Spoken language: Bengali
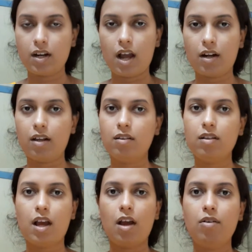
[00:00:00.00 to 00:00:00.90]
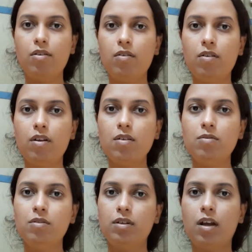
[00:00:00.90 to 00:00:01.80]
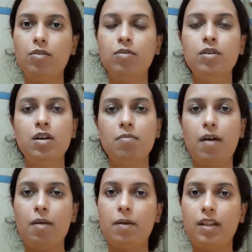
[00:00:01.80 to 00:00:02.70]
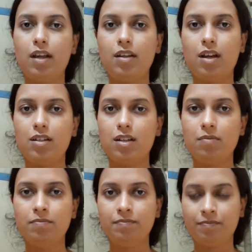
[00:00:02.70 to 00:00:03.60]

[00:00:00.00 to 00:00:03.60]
ডাক্তার তো দেখানোই হলো না উল্টারও পায়ে ব্যথা নিয়ে আসলাম